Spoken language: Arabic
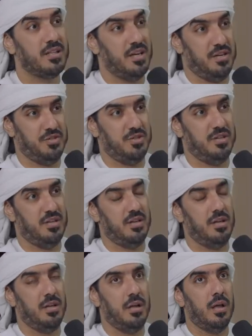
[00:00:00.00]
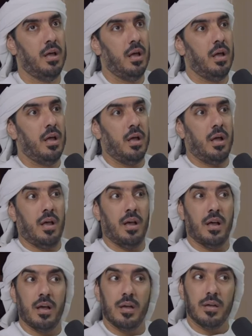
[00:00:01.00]
الدرجه انت ماشي
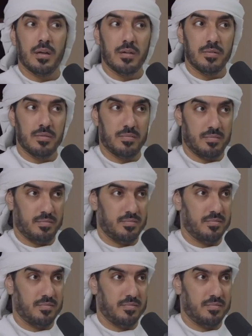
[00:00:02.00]
في في مسار